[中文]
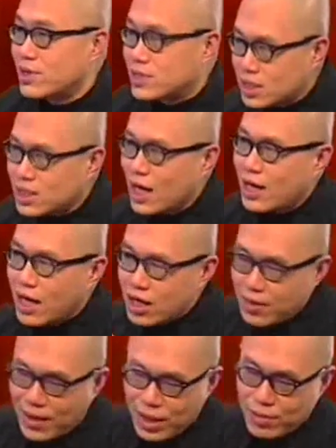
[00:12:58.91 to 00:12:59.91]
警察来
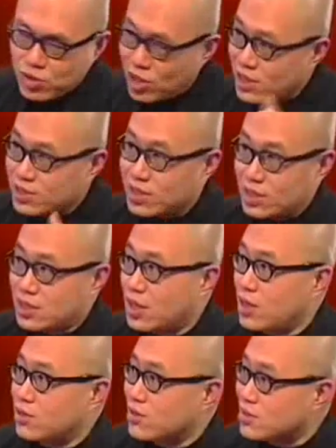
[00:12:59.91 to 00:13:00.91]
了把他们抓到警
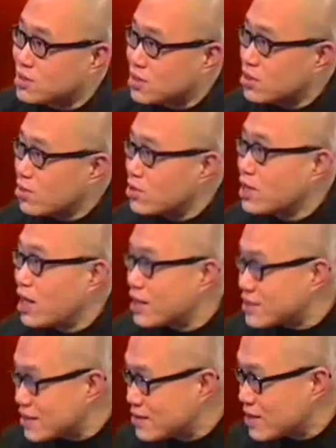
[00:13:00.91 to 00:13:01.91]
车的这四个游客还
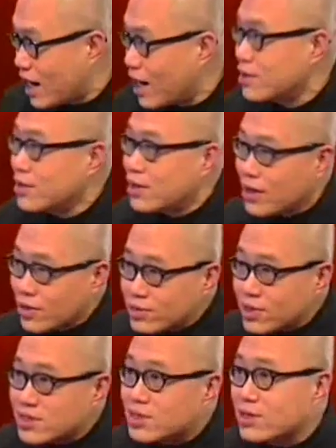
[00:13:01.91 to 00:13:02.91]
挣扎，然后
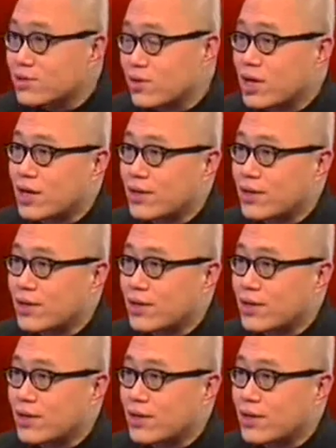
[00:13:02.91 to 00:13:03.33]
这四个游